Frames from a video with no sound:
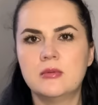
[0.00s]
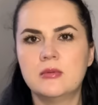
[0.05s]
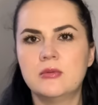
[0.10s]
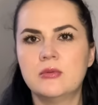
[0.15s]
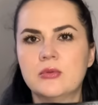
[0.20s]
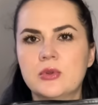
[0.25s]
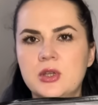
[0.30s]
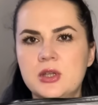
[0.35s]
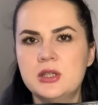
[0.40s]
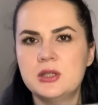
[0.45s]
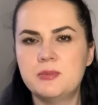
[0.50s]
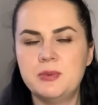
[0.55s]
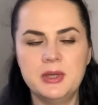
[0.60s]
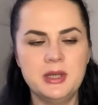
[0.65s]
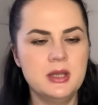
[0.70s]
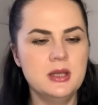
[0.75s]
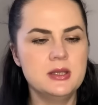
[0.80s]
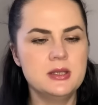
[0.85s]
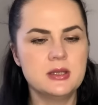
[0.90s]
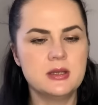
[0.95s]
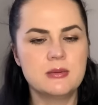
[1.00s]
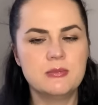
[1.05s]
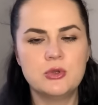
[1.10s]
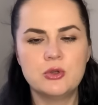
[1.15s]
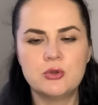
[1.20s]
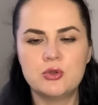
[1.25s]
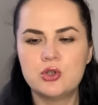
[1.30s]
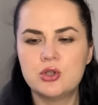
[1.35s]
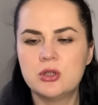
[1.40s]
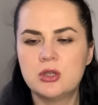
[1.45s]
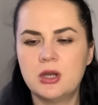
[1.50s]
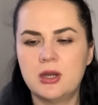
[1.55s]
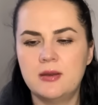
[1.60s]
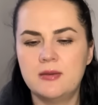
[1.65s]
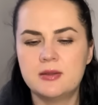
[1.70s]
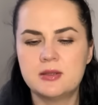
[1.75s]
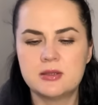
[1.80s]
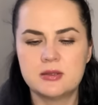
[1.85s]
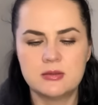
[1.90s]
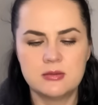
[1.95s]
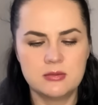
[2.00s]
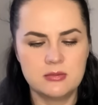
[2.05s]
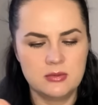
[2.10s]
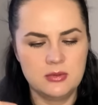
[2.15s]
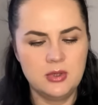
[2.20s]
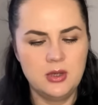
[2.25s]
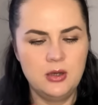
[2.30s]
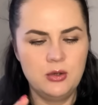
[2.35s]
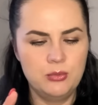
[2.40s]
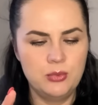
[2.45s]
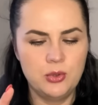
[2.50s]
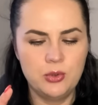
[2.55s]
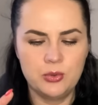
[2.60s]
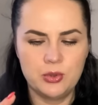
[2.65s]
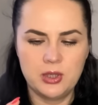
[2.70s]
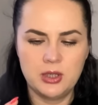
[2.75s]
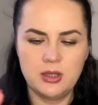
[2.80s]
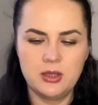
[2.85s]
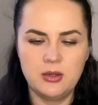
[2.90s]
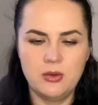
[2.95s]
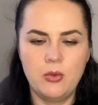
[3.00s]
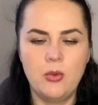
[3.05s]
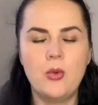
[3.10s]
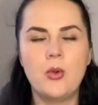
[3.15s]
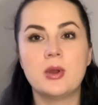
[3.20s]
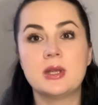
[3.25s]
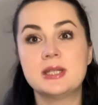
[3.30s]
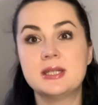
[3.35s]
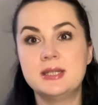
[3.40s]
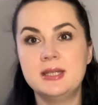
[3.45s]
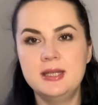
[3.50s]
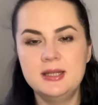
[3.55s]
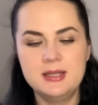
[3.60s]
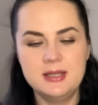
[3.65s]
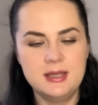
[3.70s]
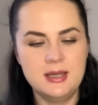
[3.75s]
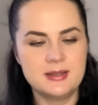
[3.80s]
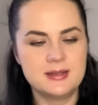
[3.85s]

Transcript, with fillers: Вот эти пакетики мне очень нравятся. Я люблю О, здесь я